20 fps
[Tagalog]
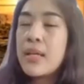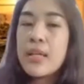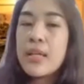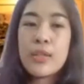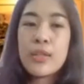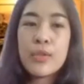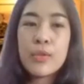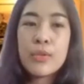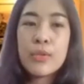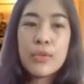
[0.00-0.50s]

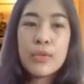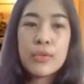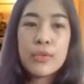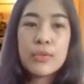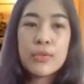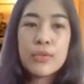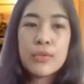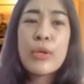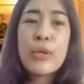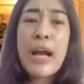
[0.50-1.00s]

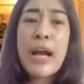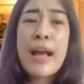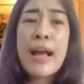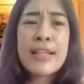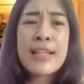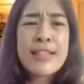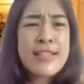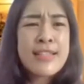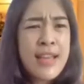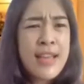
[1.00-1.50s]
Yung ugali
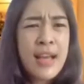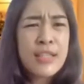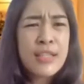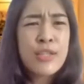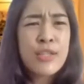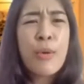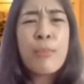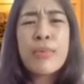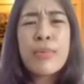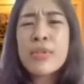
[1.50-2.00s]
niya,
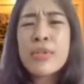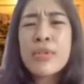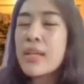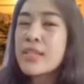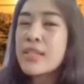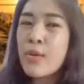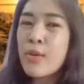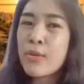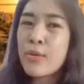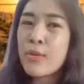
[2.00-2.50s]
so,
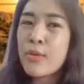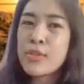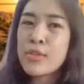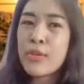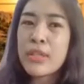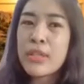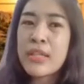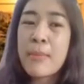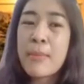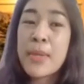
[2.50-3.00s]
so
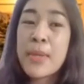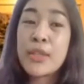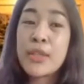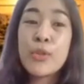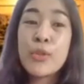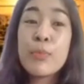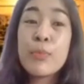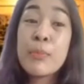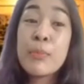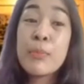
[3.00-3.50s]
sorry naman,
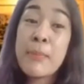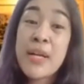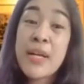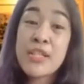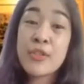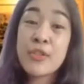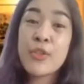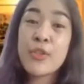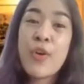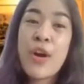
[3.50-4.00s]
doon
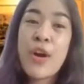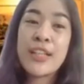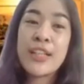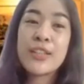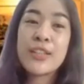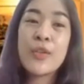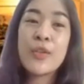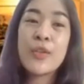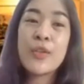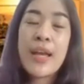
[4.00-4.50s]
pumapasok yung heart
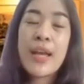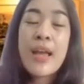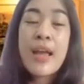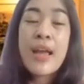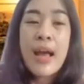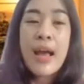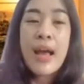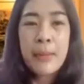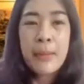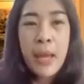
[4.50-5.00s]
ko eh.
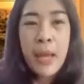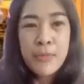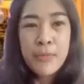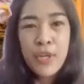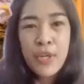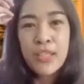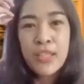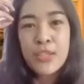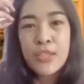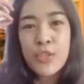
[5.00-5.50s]
I, I'm
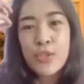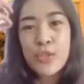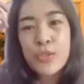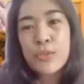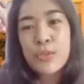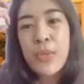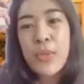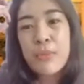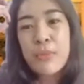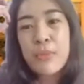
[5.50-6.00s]
trying to use
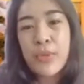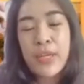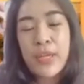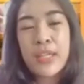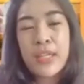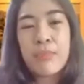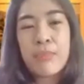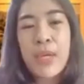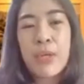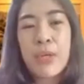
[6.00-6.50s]
my
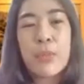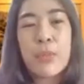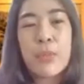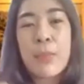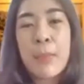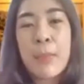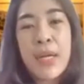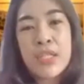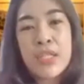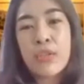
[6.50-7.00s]
brain, pero
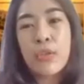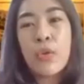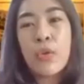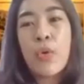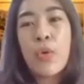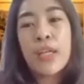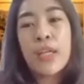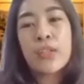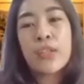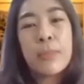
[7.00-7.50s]
pumapasok yung
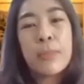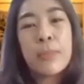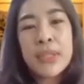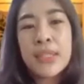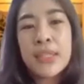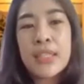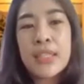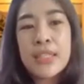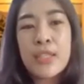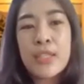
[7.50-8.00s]
heart ko
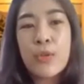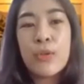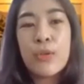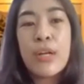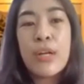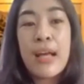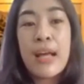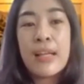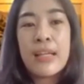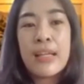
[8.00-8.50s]
pagdating sa
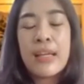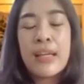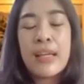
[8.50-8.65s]
ugali.